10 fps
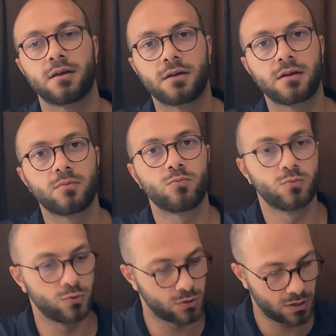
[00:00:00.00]
e,
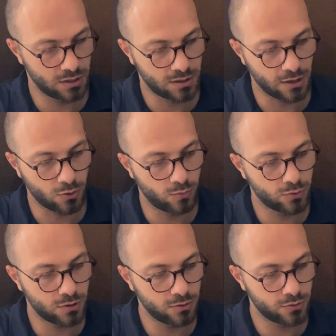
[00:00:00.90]
müzik interkom
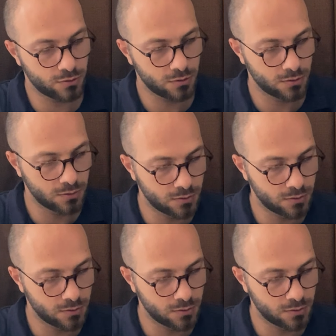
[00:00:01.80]
modunu alıyoruz.